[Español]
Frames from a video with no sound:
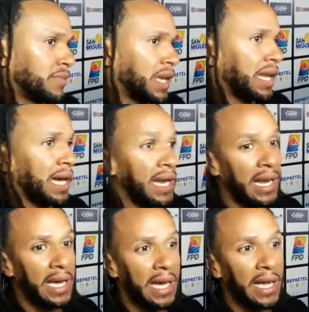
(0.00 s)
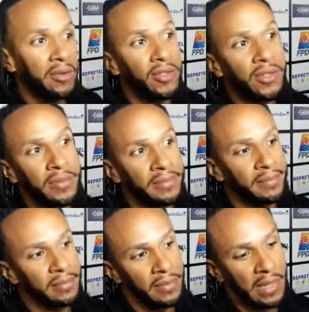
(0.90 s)
¿Quién le jala el aire a ellos?
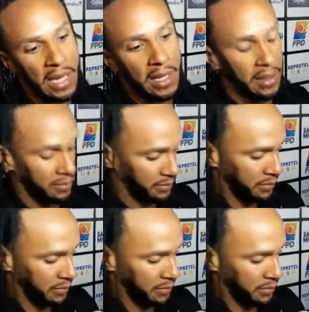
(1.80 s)
Nadie.